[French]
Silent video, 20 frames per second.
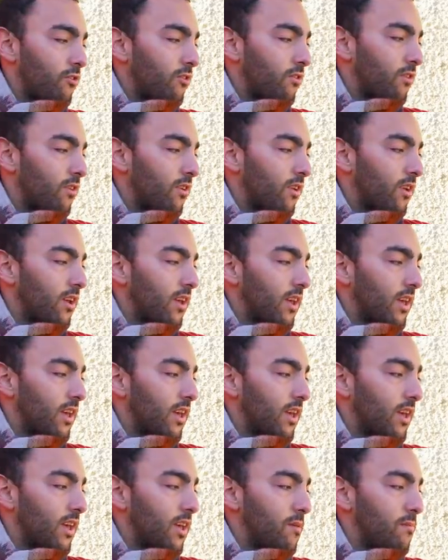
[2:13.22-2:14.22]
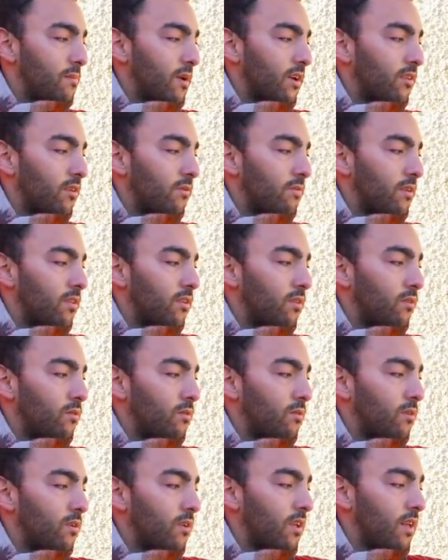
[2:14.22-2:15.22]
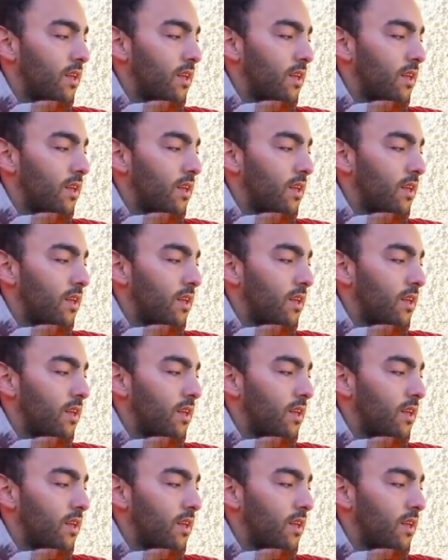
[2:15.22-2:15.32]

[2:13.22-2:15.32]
qui partait un peu vers le haut.